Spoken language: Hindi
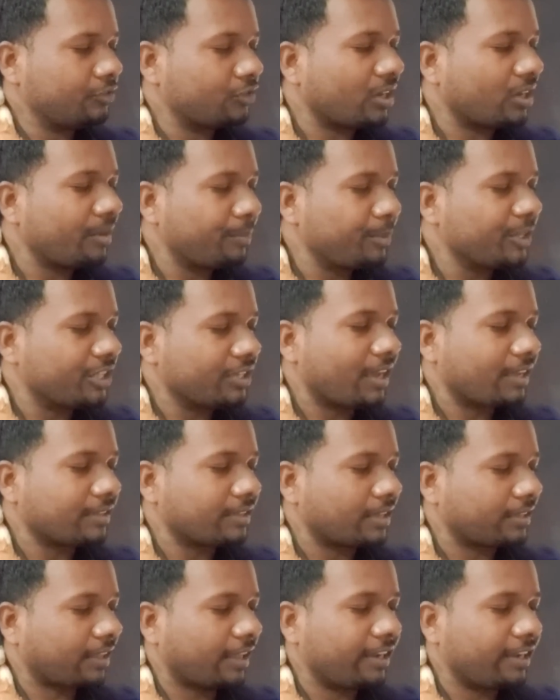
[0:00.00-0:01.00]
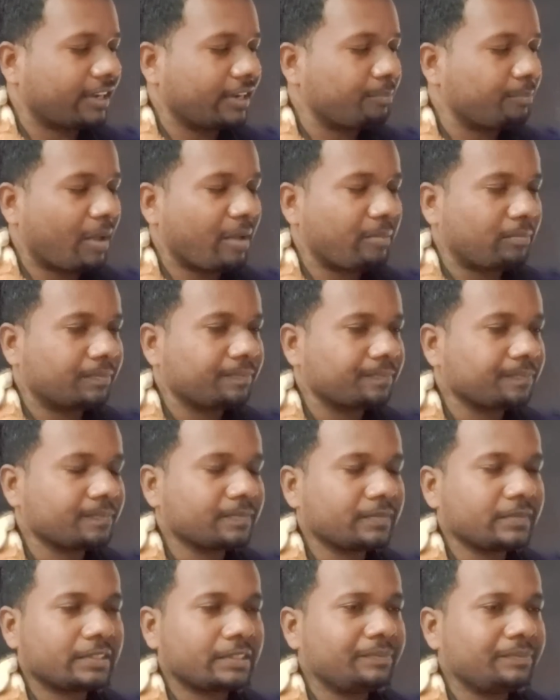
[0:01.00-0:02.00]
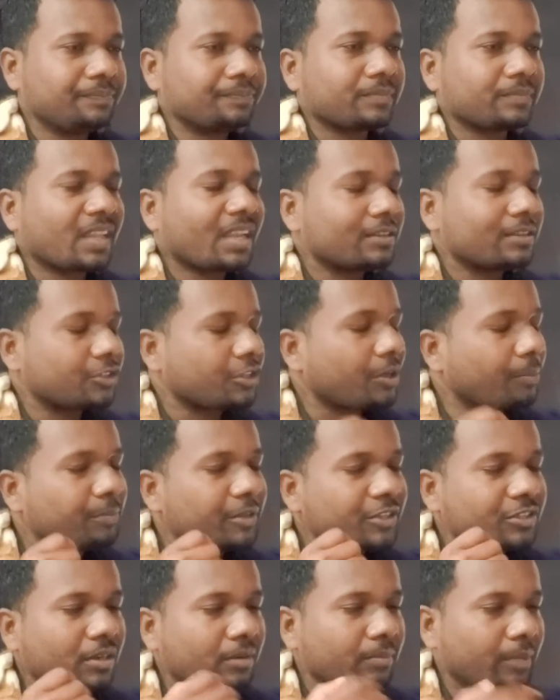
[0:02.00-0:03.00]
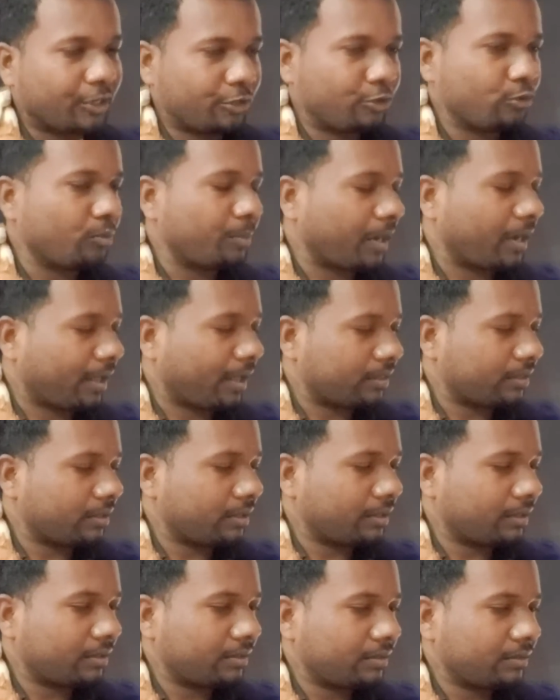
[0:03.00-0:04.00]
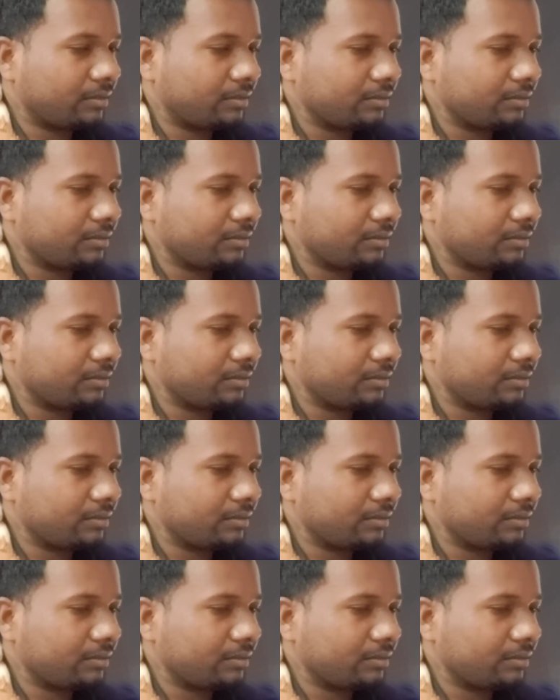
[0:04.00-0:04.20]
जलेबी दिया जाता है लेकिन मैं छब्बीस जनवरी क्यों मनाते हैं